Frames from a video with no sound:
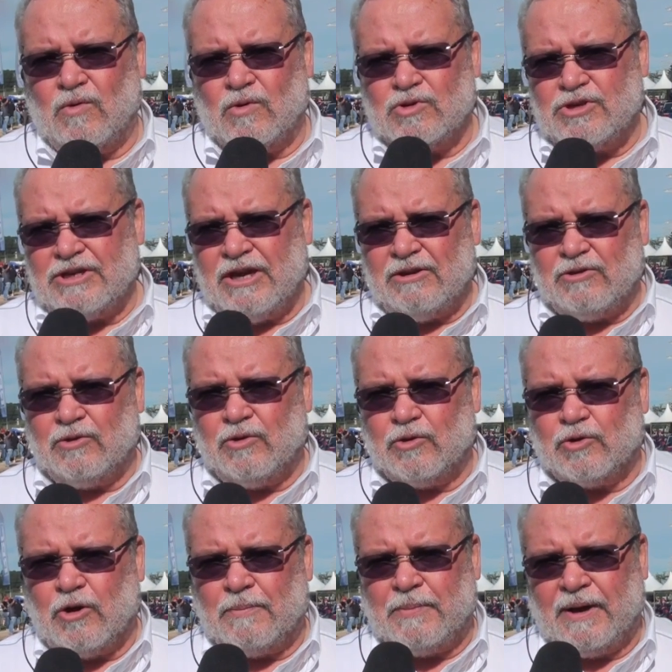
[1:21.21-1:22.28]
O conceito do
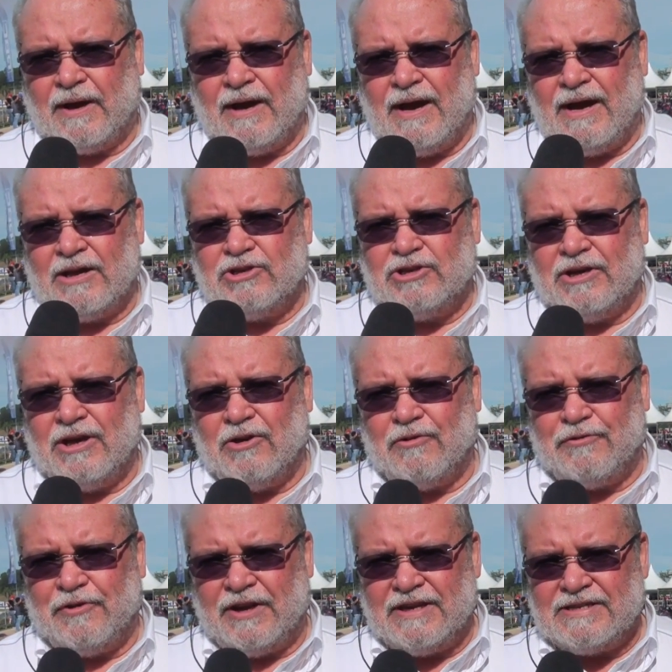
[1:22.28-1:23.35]
Top Kart é
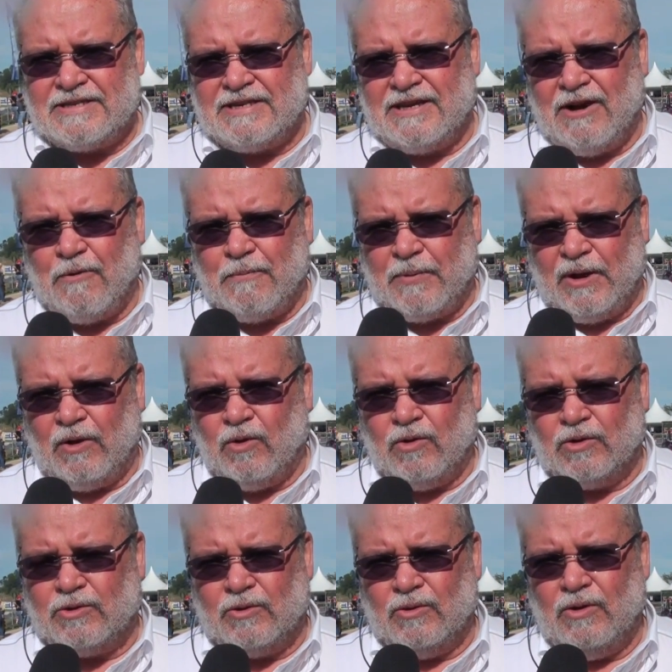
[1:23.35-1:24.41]
oferecer ao
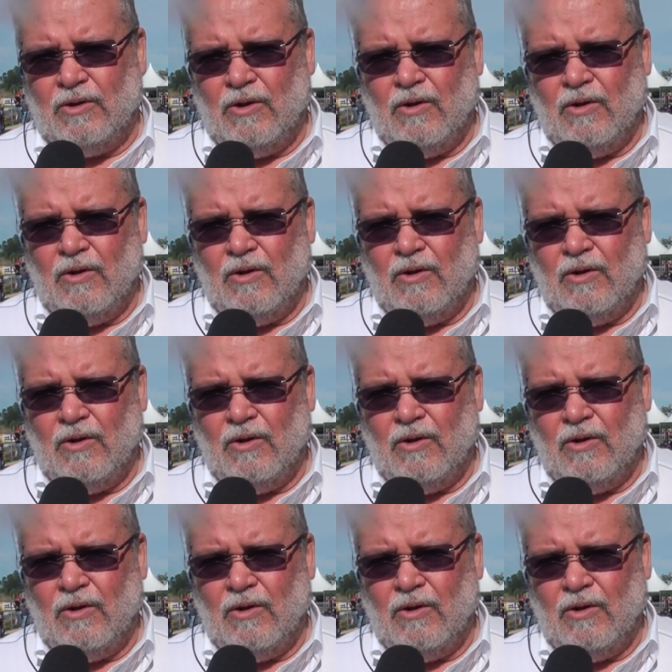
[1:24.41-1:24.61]
piloto